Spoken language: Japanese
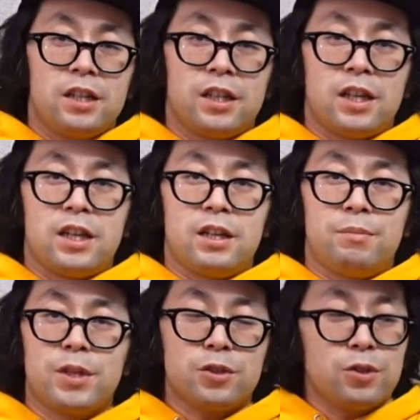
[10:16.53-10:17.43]
で
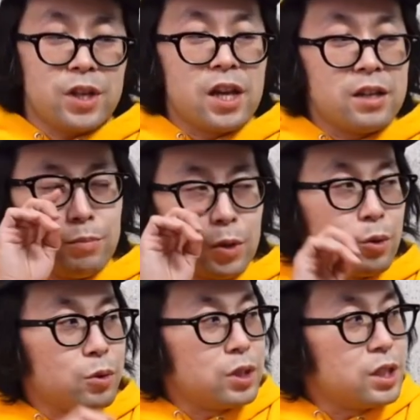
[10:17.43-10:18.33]
まあちょっとね
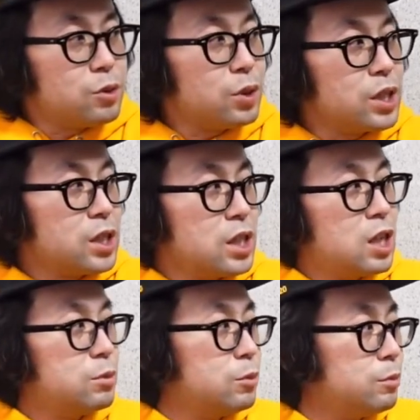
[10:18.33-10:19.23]
ここに紹介してな
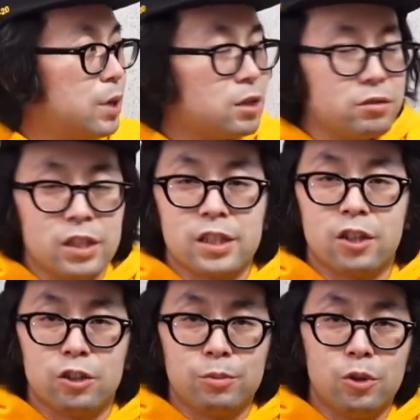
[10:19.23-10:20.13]
いのもまああるんです
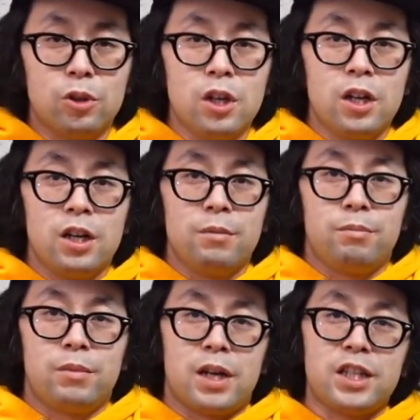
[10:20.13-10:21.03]
けれども、
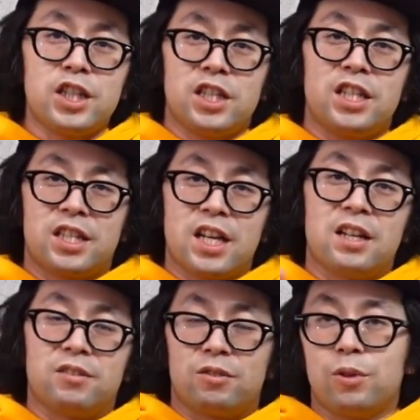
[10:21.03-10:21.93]
まあ、いち、に、
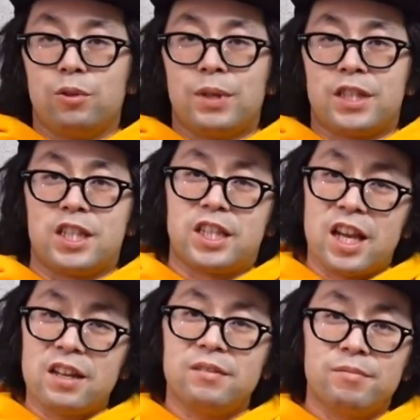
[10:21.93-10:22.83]
さんの時
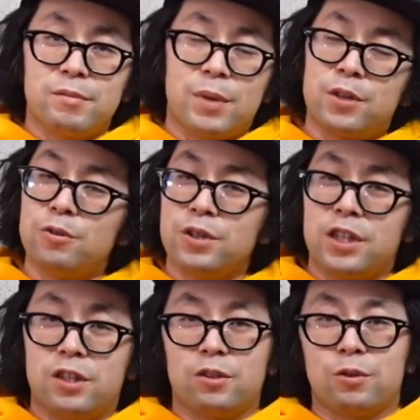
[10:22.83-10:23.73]
点、まあ、よん
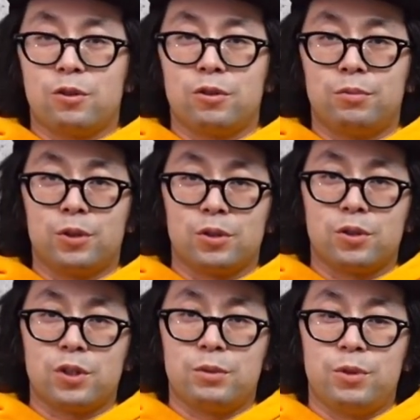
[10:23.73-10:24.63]
いっていうところの
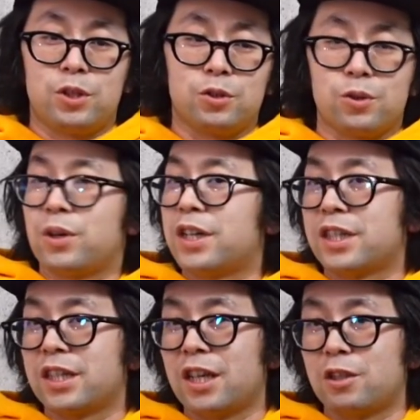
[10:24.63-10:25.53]
商品も一応紹介し
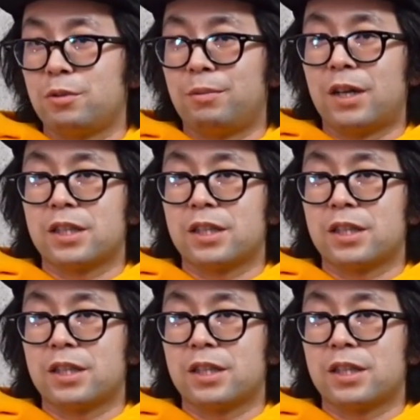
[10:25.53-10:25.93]
ていきたいと思いま